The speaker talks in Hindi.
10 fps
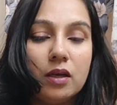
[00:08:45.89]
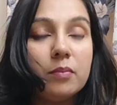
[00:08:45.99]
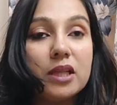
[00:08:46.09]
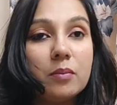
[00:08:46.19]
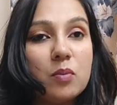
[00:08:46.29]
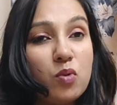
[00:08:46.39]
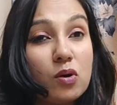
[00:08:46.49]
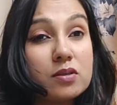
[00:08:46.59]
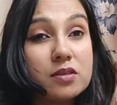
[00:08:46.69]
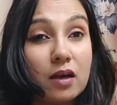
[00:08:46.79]
मतलब मैं
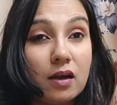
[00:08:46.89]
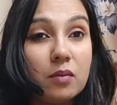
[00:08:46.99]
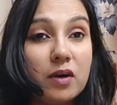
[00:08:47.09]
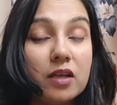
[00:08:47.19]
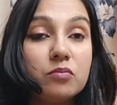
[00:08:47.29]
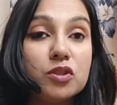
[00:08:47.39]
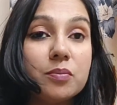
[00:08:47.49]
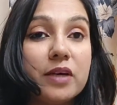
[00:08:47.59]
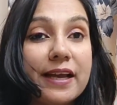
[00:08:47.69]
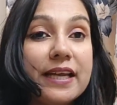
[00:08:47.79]
बहुत साल बाद मुझे
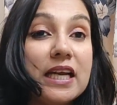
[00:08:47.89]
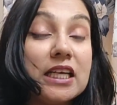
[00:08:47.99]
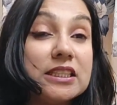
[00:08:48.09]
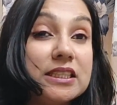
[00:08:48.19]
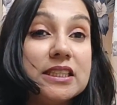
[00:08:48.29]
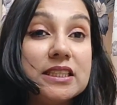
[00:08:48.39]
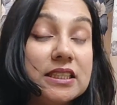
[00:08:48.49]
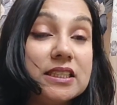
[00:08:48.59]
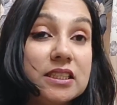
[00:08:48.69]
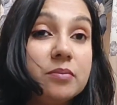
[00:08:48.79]
बड़ा ही अच्छी सी
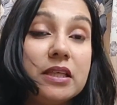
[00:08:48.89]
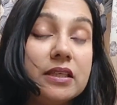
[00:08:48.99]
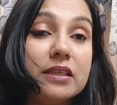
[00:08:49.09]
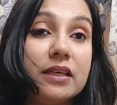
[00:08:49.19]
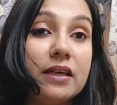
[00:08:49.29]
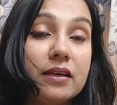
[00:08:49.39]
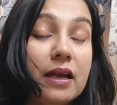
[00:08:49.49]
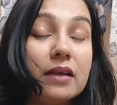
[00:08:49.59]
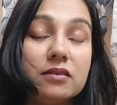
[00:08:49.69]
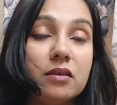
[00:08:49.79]
चीज़ें मिली थी
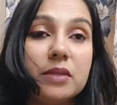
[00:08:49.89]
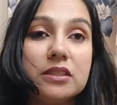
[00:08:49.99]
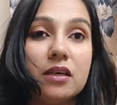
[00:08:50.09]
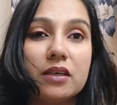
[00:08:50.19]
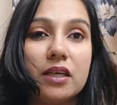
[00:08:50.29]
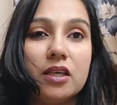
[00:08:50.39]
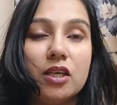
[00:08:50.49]
एसन में जाके